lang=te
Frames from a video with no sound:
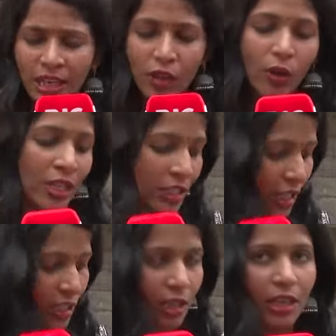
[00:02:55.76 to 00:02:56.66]
ఎన్నో
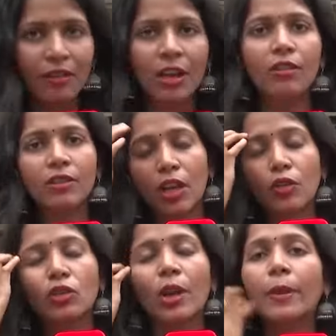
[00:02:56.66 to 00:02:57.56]
ఇన్సిడెంట్స్ ఇటువంటివి
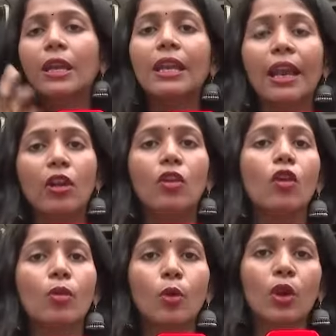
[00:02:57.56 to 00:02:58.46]
జరుగుతున్నప్పటికీ ఎక్కడో
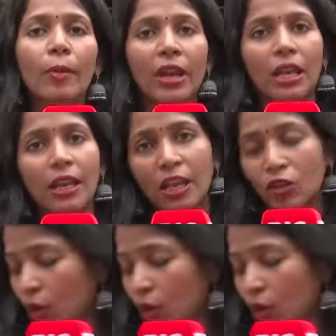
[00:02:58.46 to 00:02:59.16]
ఒక మూల మనకి ఏదో